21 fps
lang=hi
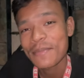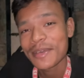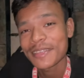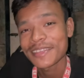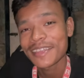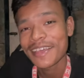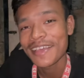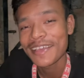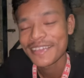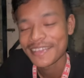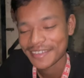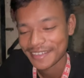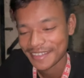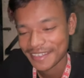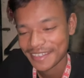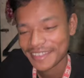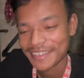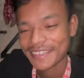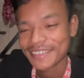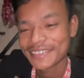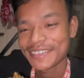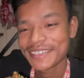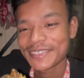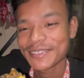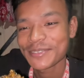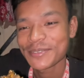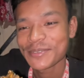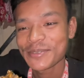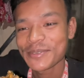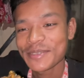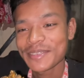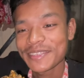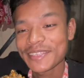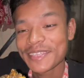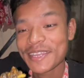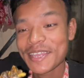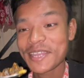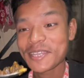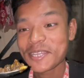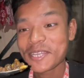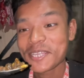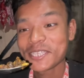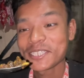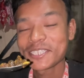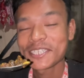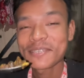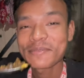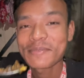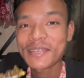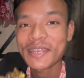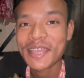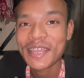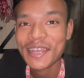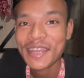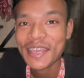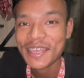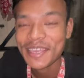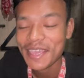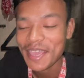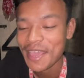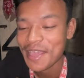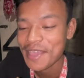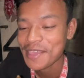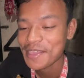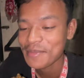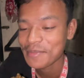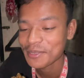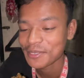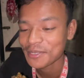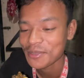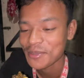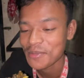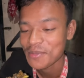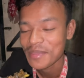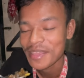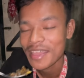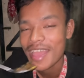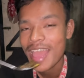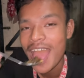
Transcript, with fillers: पाता ये देख सकते हो इतना टेस्टी बना है ना क्या ही बताऊ मैं